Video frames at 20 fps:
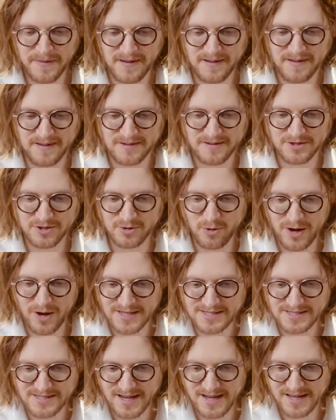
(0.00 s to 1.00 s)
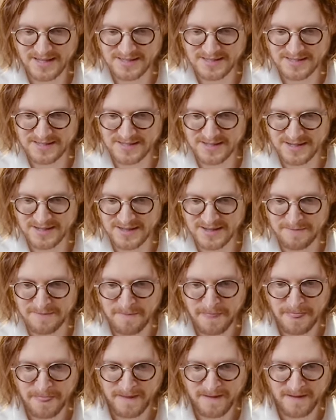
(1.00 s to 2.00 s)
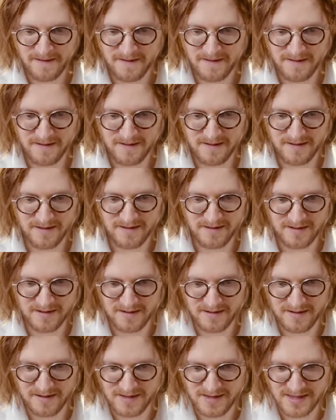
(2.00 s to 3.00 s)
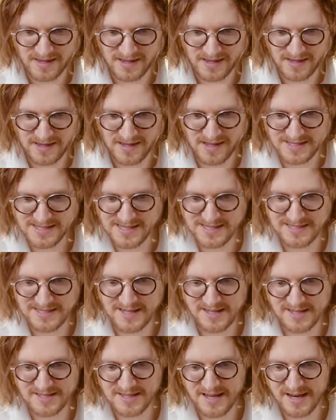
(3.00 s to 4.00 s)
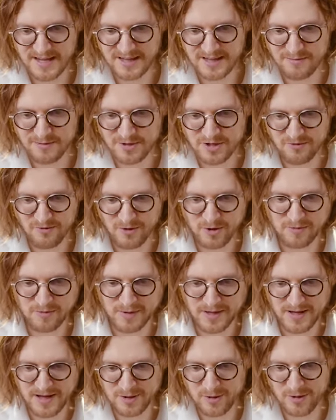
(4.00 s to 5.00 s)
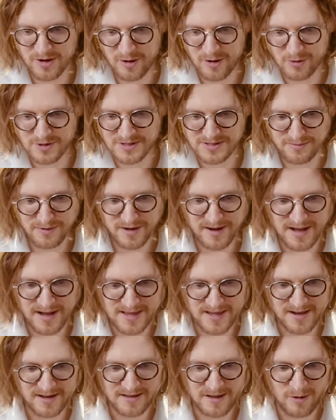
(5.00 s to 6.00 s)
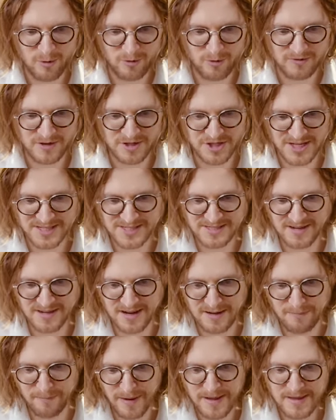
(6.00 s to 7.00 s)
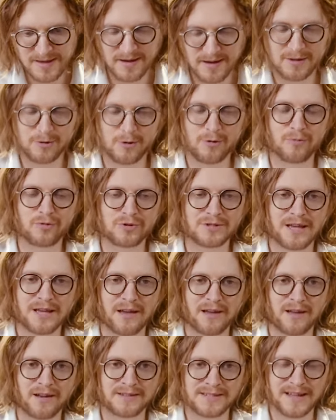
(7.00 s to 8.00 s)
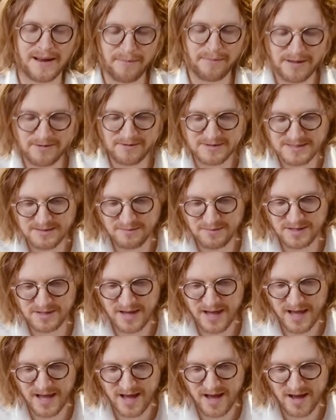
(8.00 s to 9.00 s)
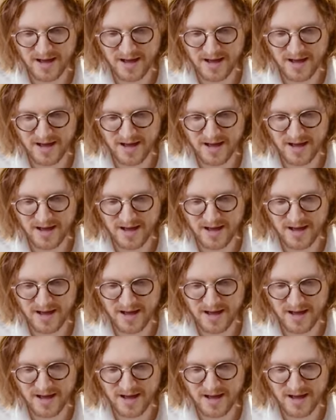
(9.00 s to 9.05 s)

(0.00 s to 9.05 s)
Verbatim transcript: А, что касается а, если следить за редкими животными, на которых охотятся браконьеры на уровне частных компаний, которые будут разрабатывать именно,